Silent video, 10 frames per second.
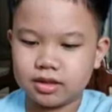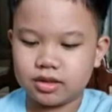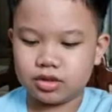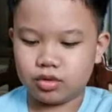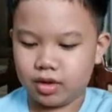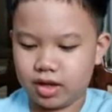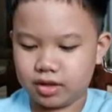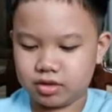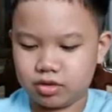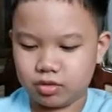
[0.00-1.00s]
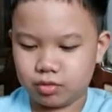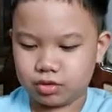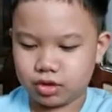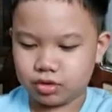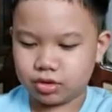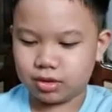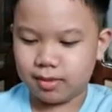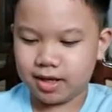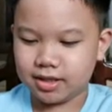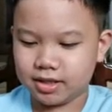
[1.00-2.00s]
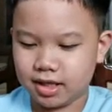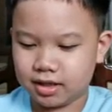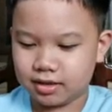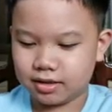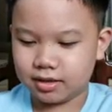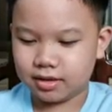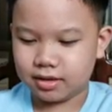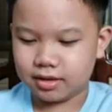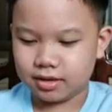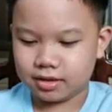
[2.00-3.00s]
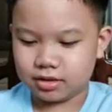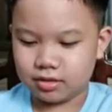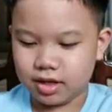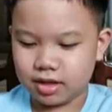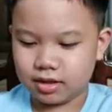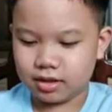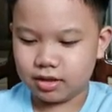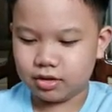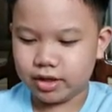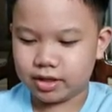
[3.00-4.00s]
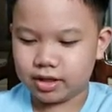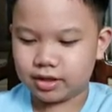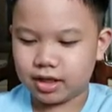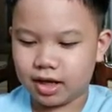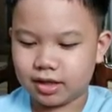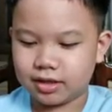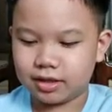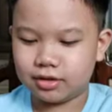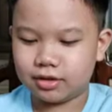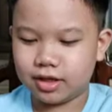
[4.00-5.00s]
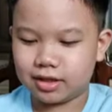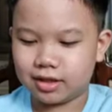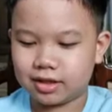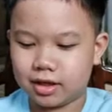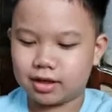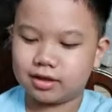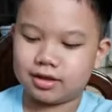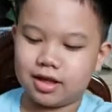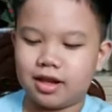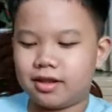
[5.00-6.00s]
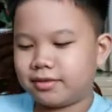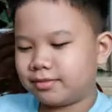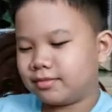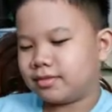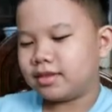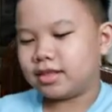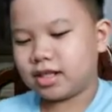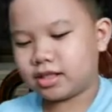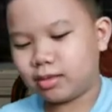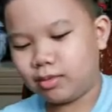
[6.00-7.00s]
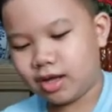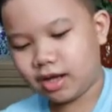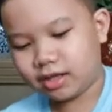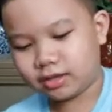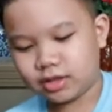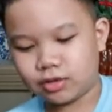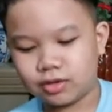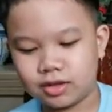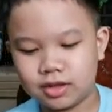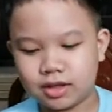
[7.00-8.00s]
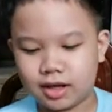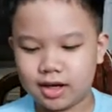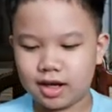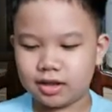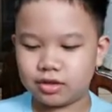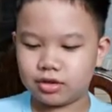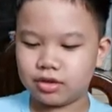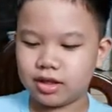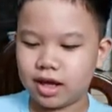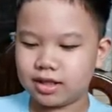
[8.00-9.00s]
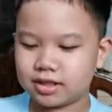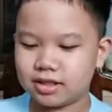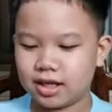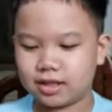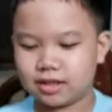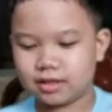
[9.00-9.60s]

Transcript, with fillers: so yan, so, sa customize, yan. So, yan, hindi nyo nakikita, hindi nyo nakikita, yan sa simula na. So, kailangan nyo guys dyan